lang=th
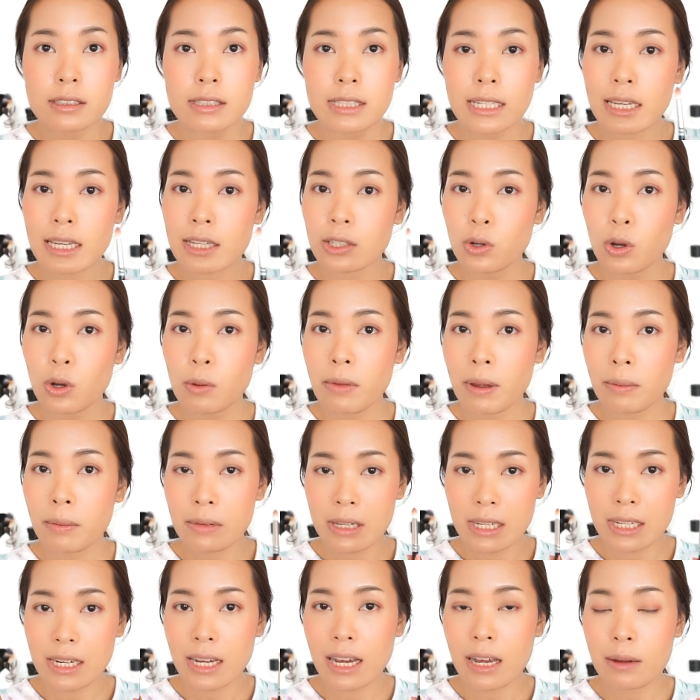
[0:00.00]
สีโทนแบบ
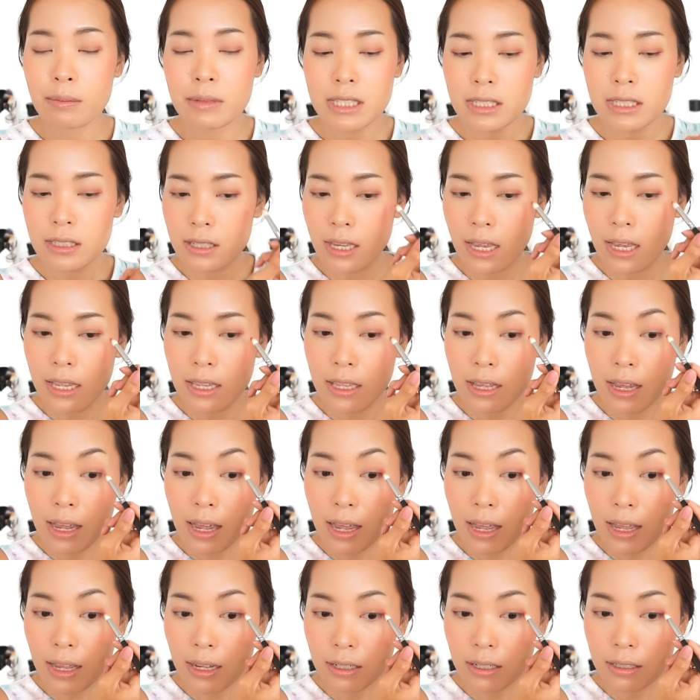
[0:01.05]
นี้นะคะ มันจะใช้
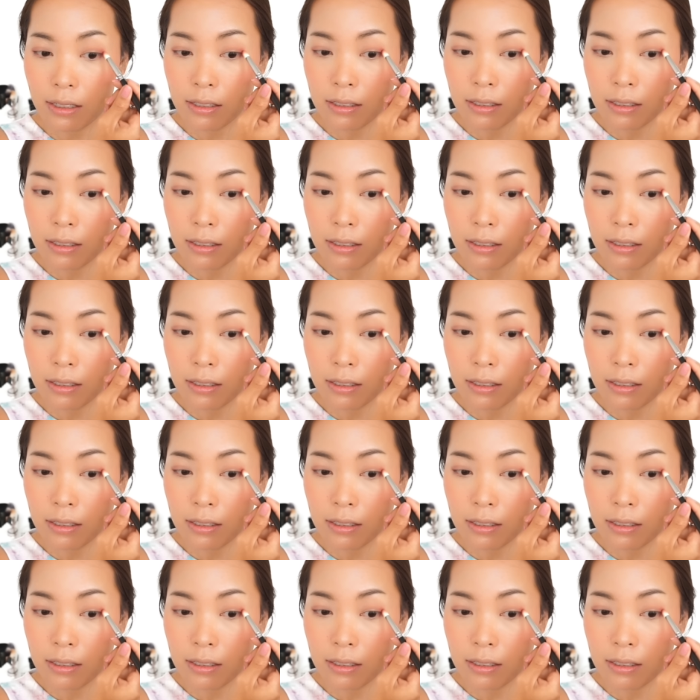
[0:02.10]
ยาก